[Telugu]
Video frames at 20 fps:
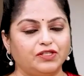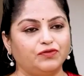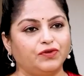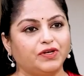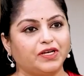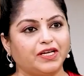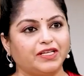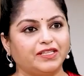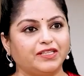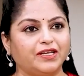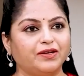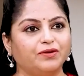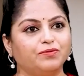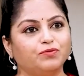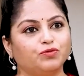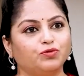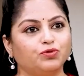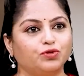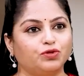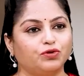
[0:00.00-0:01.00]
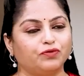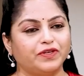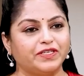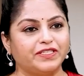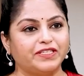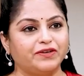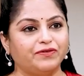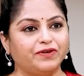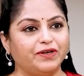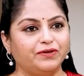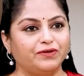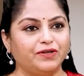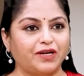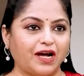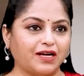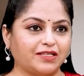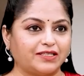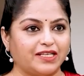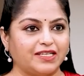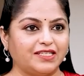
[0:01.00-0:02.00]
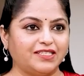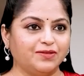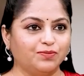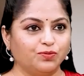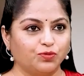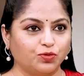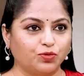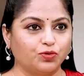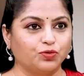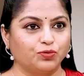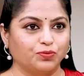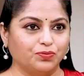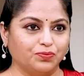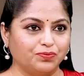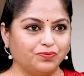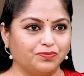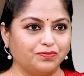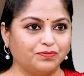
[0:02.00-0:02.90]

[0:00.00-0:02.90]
ఇదివరకైతే ముగ్గుతో వేసేవాళ్ళు నాకు తెలిసి ముగ్గు